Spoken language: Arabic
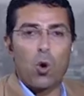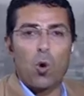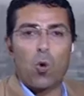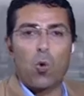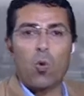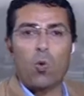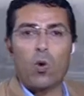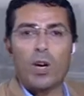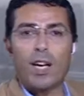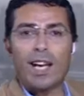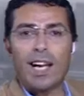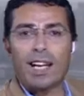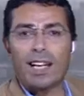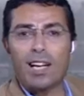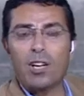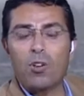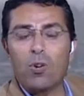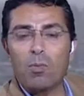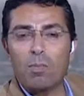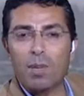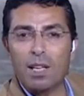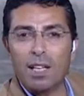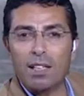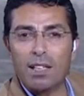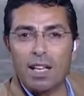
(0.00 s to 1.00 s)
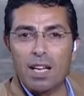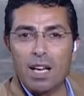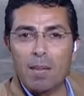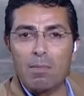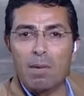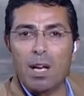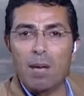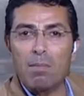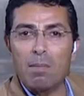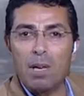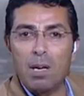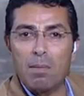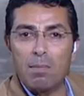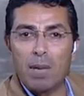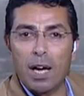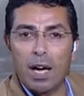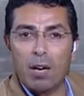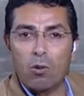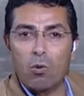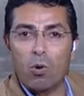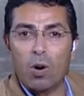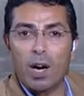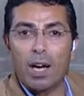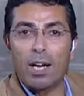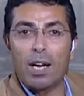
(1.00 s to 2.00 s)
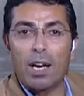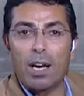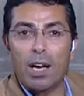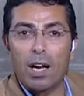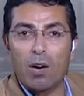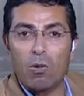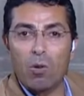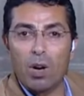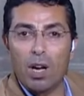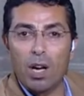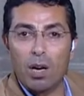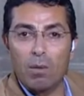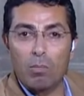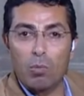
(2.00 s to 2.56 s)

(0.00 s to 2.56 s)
ورجعنا لكم مره ثانيه مكملين معاكم على الهواء